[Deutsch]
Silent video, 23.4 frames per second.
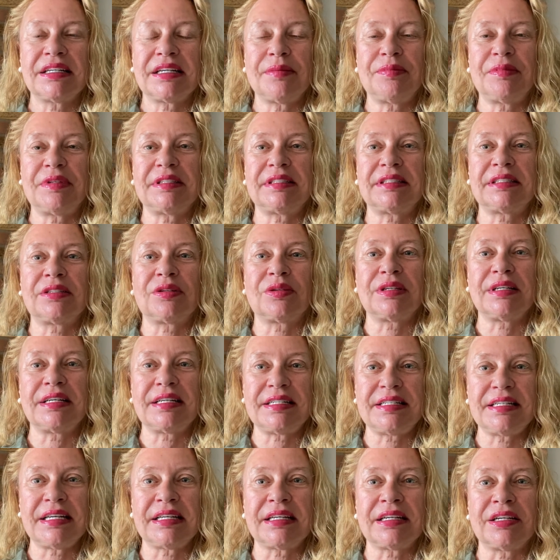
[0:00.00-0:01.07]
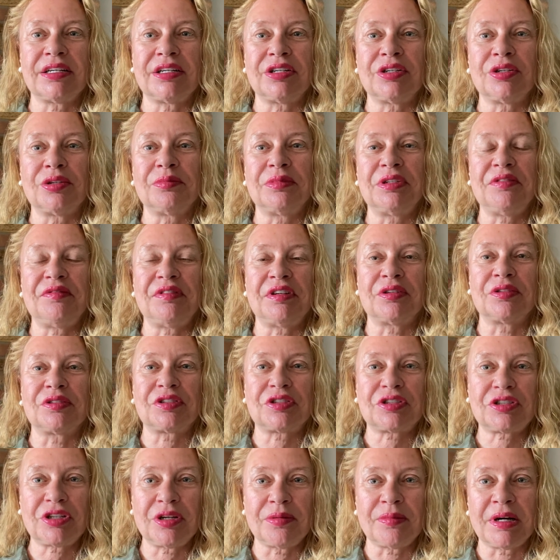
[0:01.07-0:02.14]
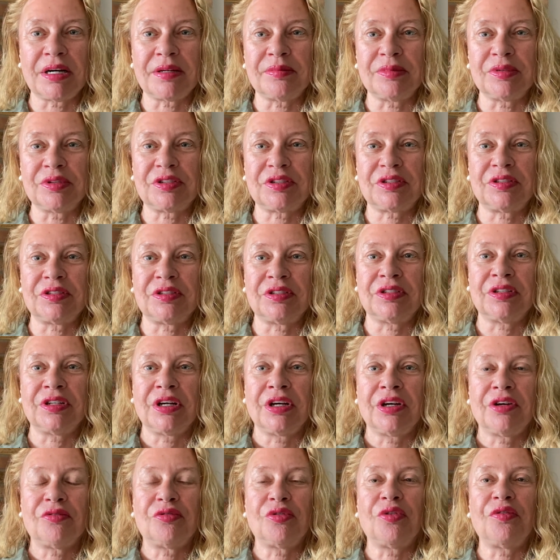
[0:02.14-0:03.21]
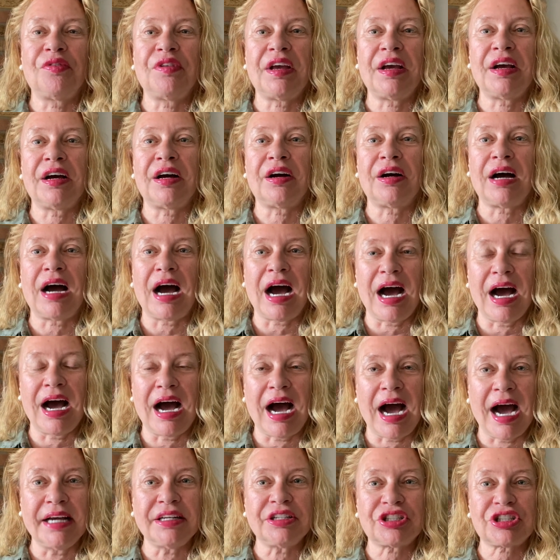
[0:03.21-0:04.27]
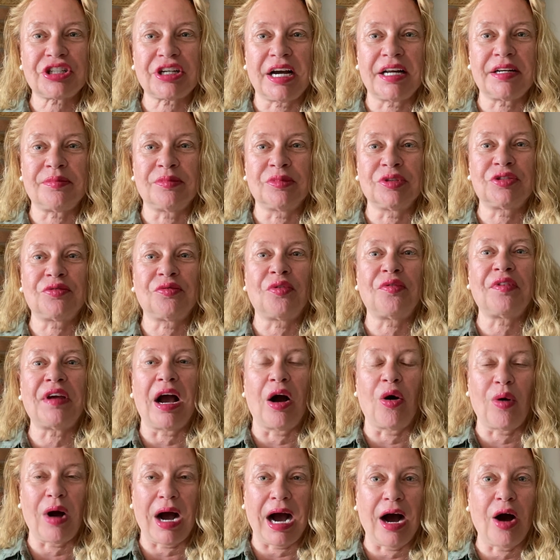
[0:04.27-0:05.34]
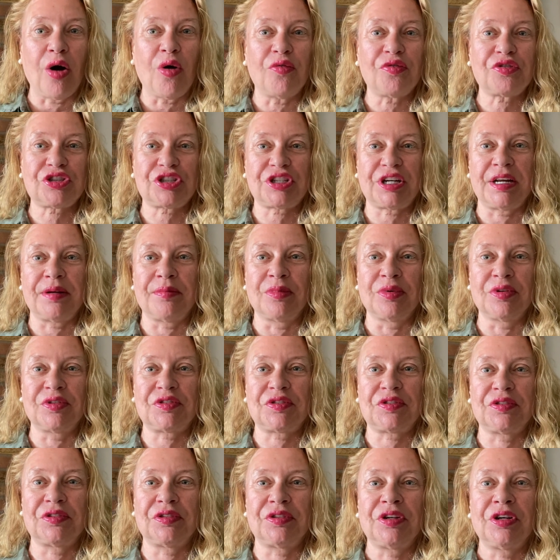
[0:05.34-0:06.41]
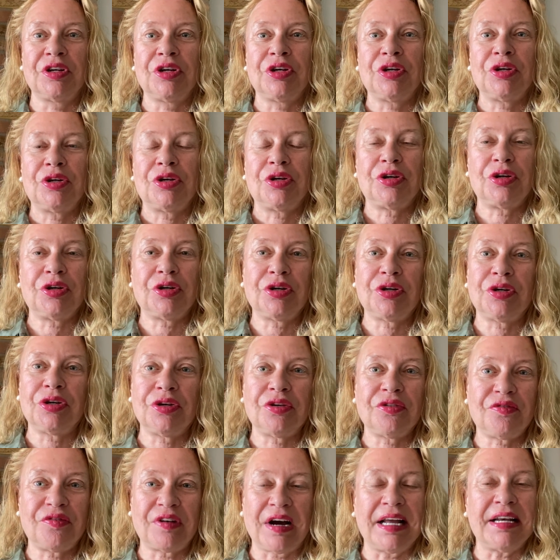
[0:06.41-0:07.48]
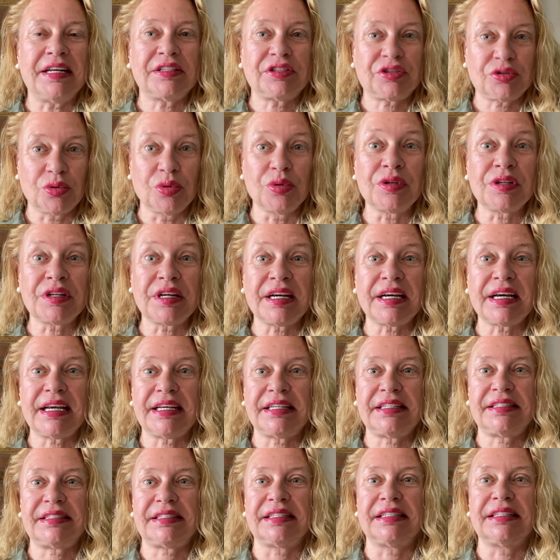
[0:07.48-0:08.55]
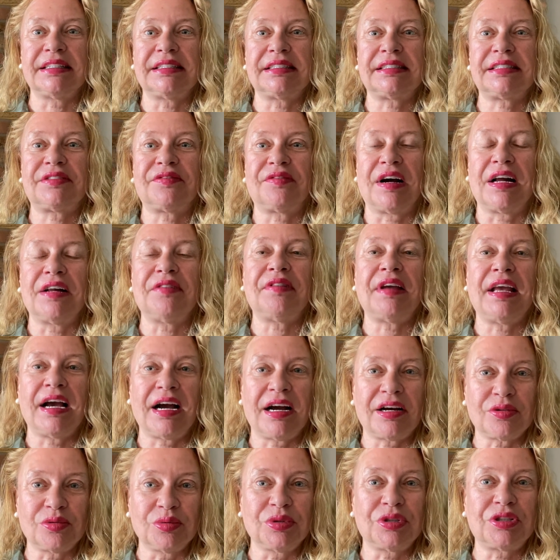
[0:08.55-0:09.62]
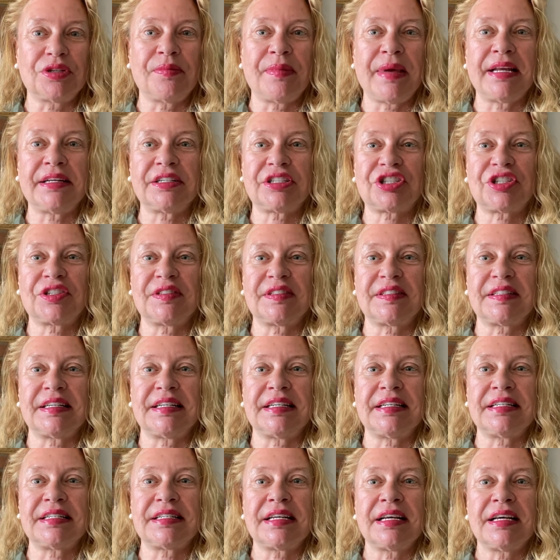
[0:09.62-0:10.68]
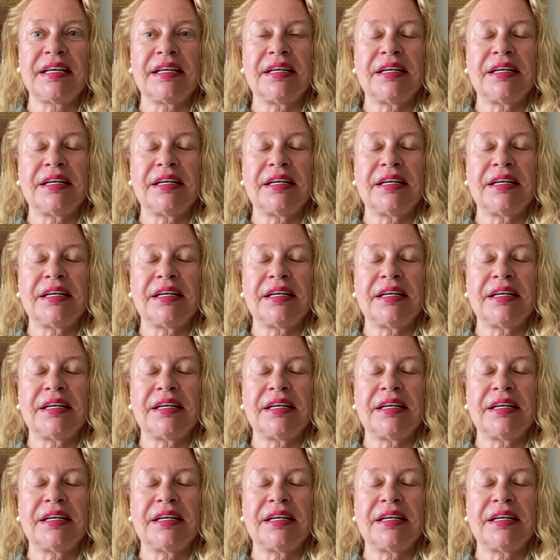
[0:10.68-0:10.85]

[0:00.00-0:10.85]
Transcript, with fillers: gibt es neue Dinge, um die wir uns kümmern müssen, wo wir äh, einschreiten müssen, wo wir auch aufstehen müssen, äh, weil es ungerecht ist, weil wir ja gute Menschen sind.